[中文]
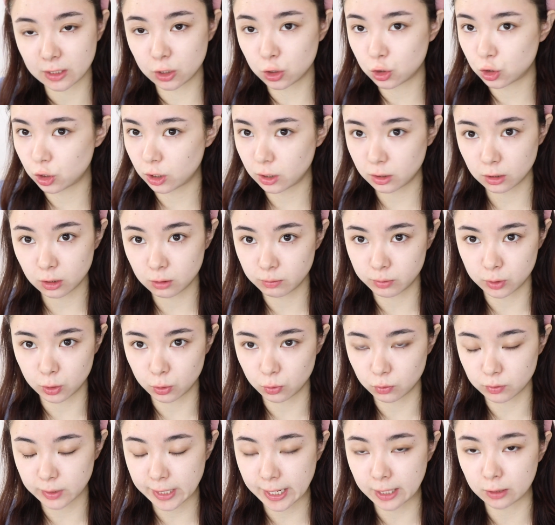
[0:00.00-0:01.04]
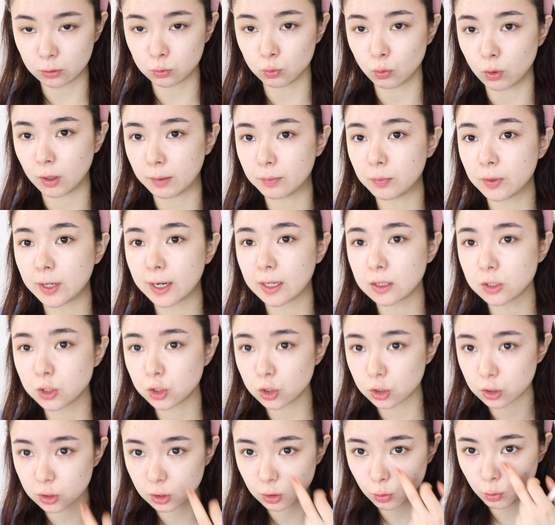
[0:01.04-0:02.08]
的真的不能用太多，不然
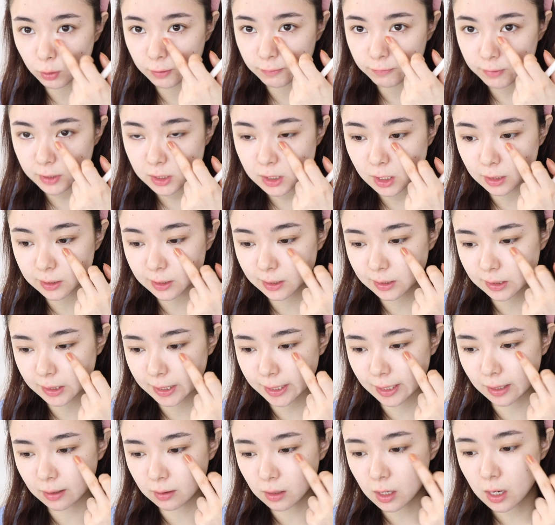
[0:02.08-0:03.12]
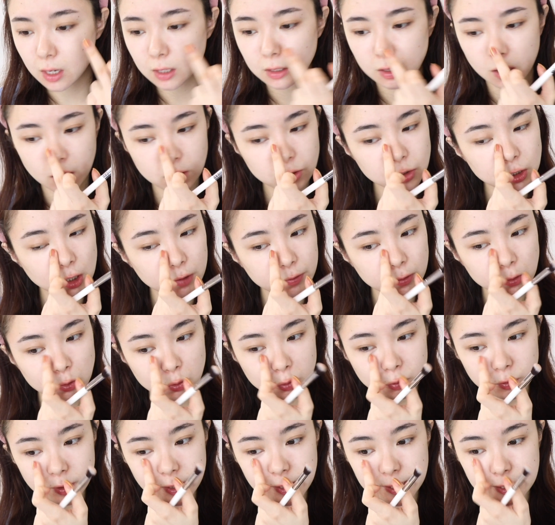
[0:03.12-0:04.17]
质地会非常的黏。然后稍微
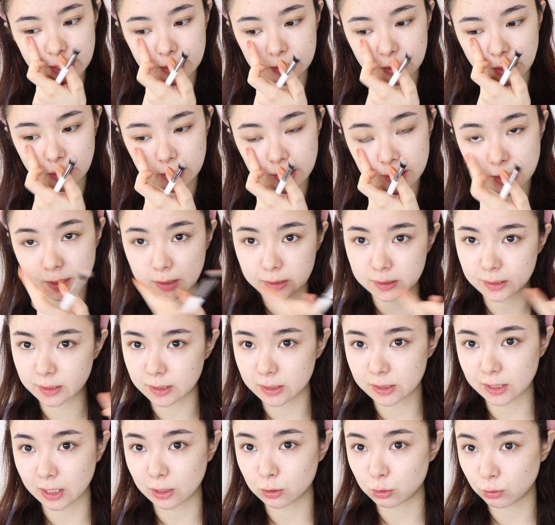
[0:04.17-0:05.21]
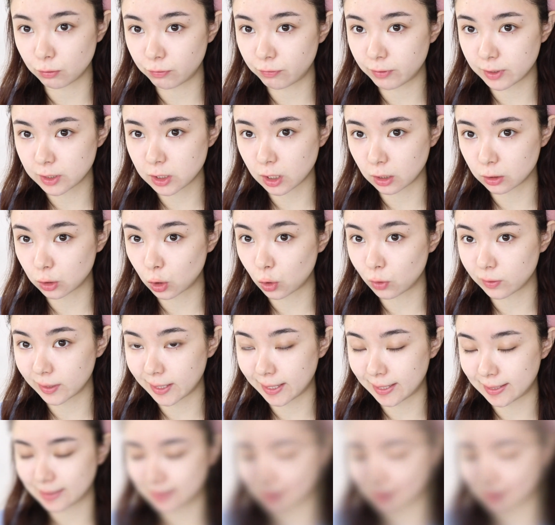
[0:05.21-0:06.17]
涂一点呢，意思一下就非常的 OK